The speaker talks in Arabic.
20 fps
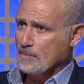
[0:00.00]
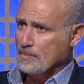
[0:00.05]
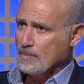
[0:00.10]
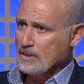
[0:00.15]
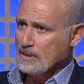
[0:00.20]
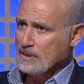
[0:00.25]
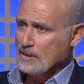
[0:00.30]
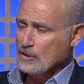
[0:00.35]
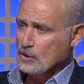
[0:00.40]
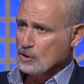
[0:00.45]
لما
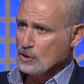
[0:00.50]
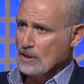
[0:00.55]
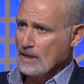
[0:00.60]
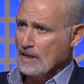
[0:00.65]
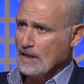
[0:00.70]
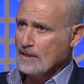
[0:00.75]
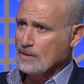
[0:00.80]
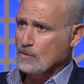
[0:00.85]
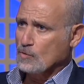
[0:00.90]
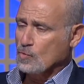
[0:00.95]
نيجي
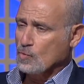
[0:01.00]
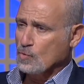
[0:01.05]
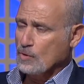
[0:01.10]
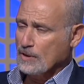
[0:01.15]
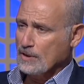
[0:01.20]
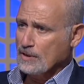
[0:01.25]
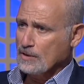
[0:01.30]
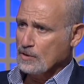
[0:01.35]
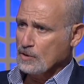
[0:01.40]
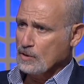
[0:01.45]
نشتغل تكون
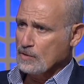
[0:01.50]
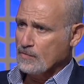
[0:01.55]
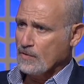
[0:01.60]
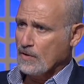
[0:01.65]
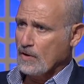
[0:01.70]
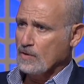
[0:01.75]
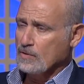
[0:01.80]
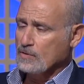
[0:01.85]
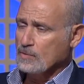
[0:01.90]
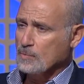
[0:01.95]
العين نظيفه
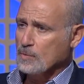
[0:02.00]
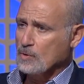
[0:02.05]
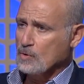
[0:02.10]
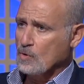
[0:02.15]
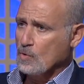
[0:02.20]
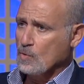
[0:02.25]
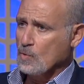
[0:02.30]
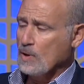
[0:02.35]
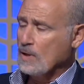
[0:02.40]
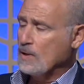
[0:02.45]
خالص من
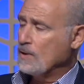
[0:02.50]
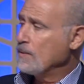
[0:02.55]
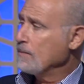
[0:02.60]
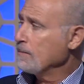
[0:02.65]
جوه